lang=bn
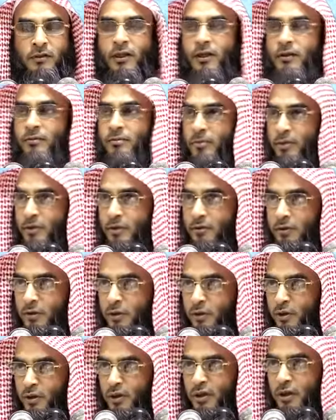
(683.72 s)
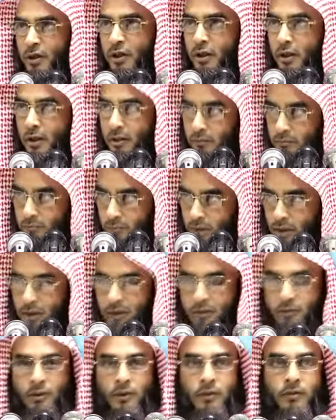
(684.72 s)
তারপরে তখন
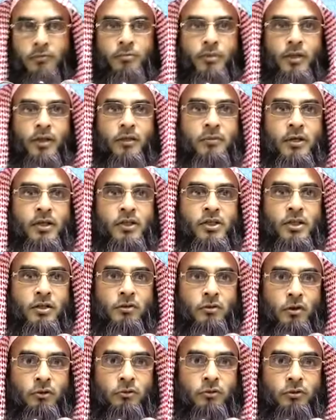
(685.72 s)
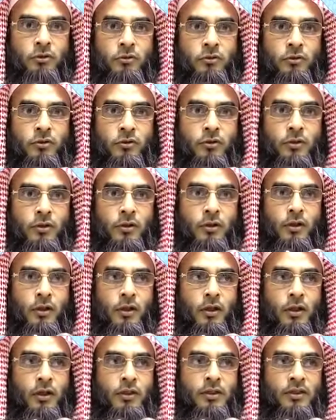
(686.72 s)
পারিভাষিক অর্থ
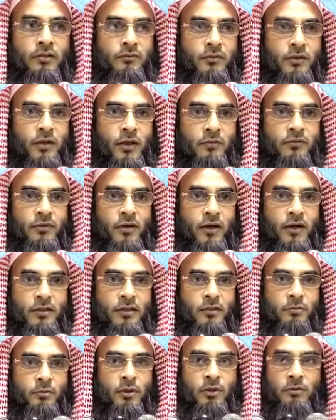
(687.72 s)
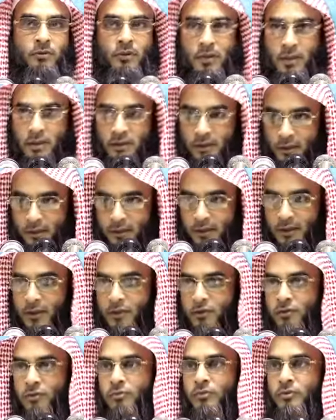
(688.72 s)
যে ফেরা ফারাইজের পরিভাষায় তা দিয়ে
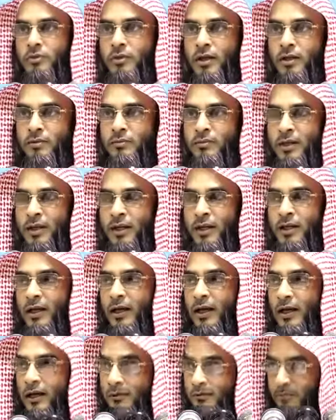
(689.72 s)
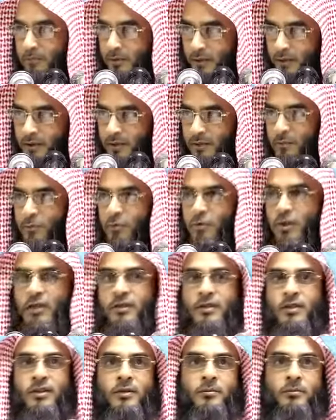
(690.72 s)
কিছু বুঝলাম আর বাকি বুঝা
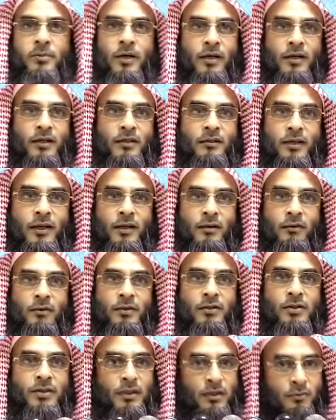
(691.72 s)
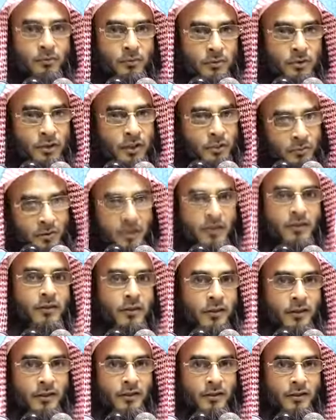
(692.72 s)
যেটা বাকি থাকলো সেটা বুঝতে হবে কি
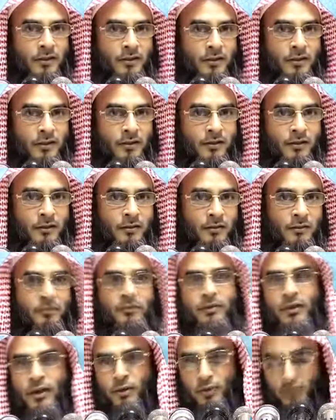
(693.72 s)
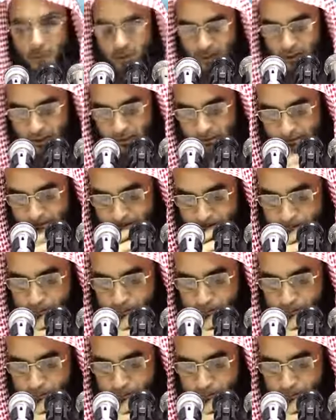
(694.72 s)
দিয়ে উদাহরণ দিয়ে